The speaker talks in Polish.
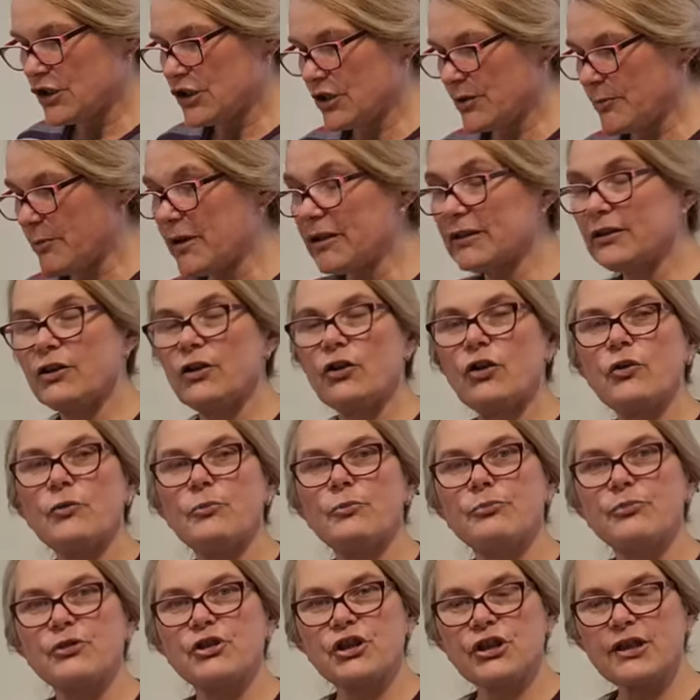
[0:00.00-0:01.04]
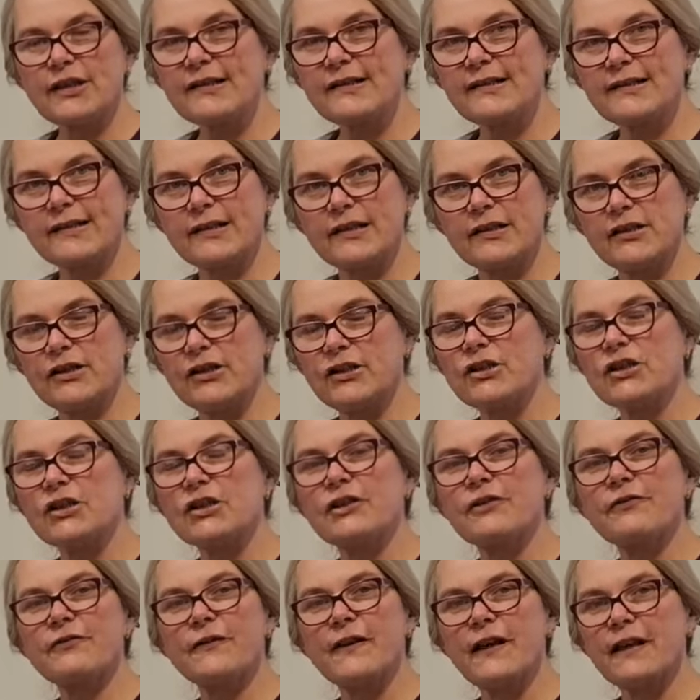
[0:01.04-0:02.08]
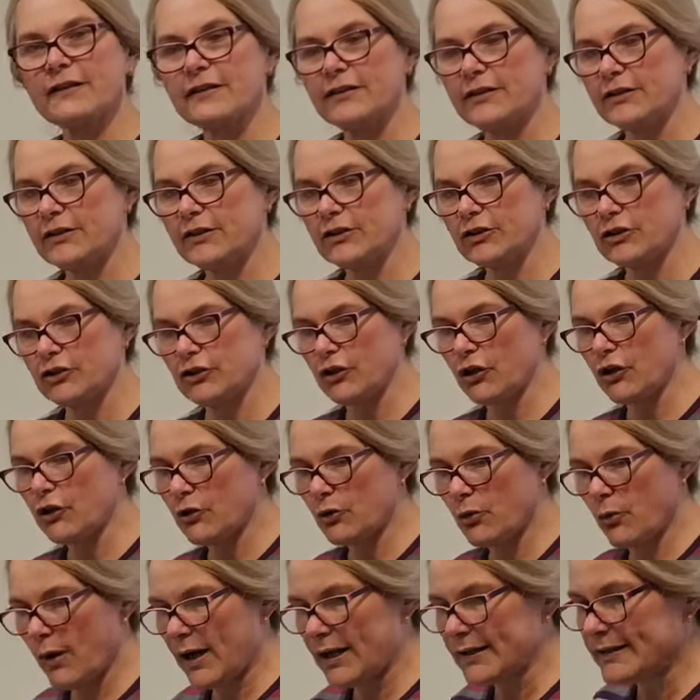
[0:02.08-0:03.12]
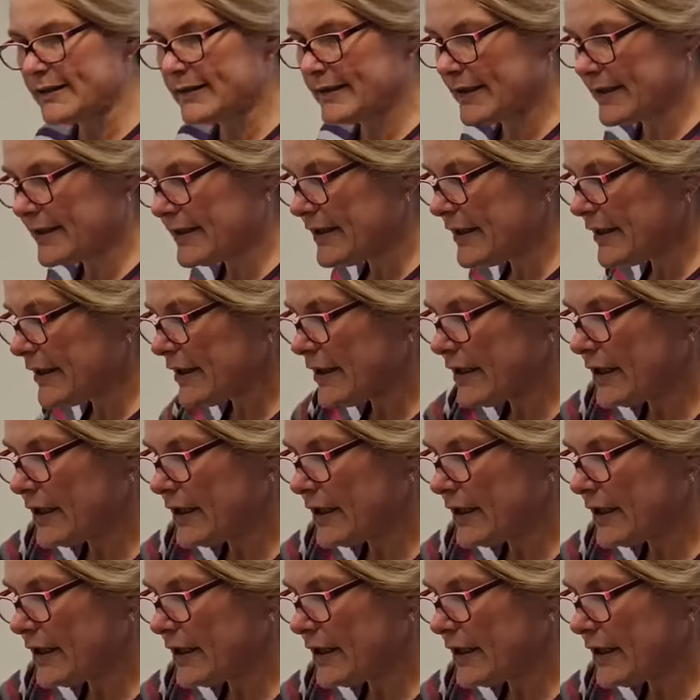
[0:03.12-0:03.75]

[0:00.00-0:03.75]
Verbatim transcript: trzeba to przecedzić, kwiaty dokładnie